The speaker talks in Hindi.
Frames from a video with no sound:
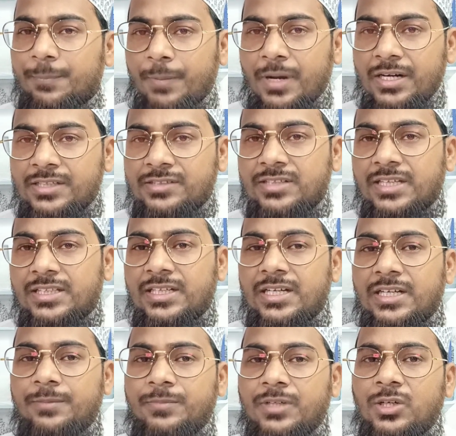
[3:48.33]
पानी ज़्यादा
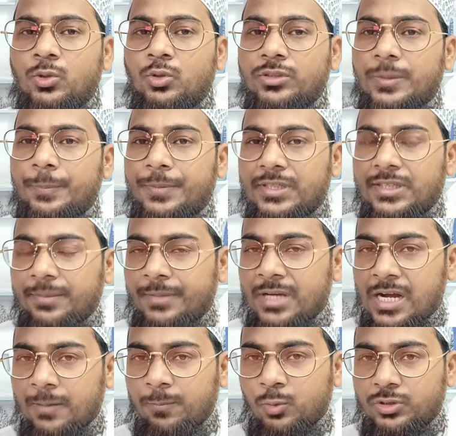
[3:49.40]
गर्म ना हो कि पीने में
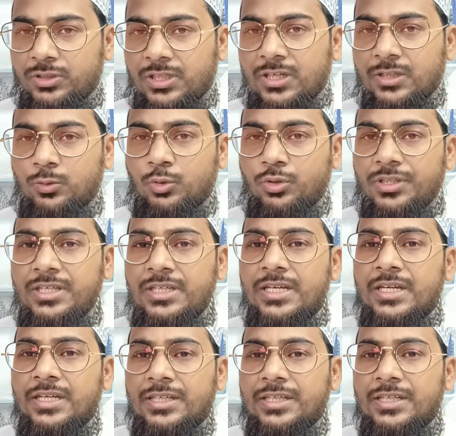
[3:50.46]
आपको दिक्कत होगी